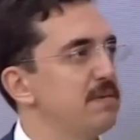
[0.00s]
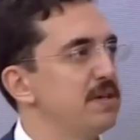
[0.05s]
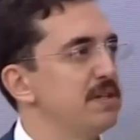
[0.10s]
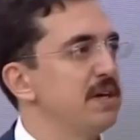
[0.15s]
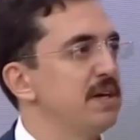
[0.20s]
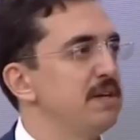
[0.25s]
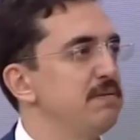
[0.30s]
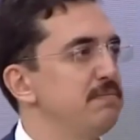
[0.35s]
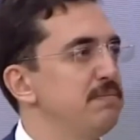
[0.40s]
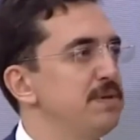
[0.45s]

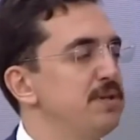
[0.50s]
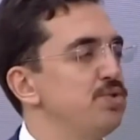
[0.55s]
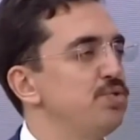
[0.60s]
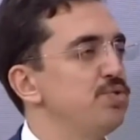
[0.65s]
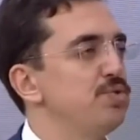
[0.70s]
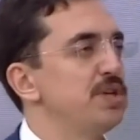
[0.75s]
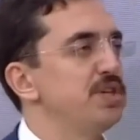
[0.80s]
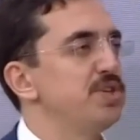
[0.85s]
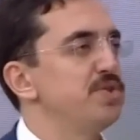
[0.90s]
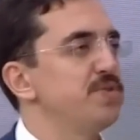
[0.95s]
eden bir
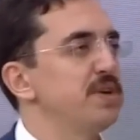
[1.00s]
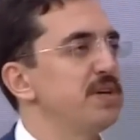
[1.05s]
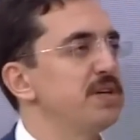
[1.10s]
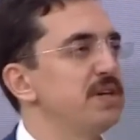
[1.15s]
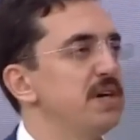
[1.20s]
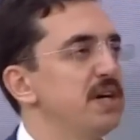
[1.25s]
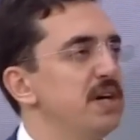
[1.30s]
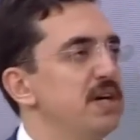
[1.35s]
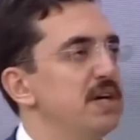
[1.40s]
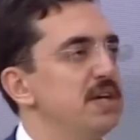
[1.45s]
süreci var.
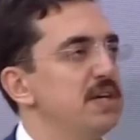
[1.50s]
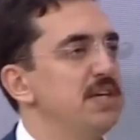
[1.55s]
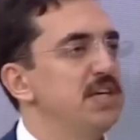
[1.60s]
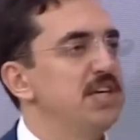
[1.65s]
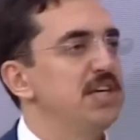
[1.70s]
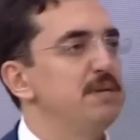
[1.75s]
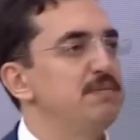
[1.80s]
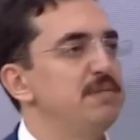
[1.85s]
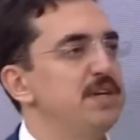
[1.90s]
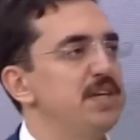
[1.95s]
Evet.
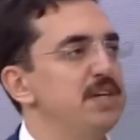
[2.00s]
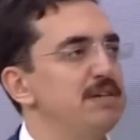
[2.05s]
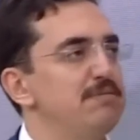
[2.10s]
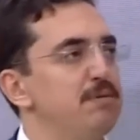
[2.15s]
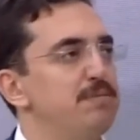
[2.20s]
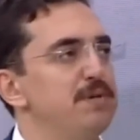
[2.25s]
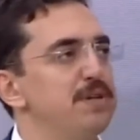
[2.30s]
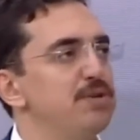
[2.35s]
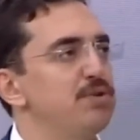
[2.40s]
20-21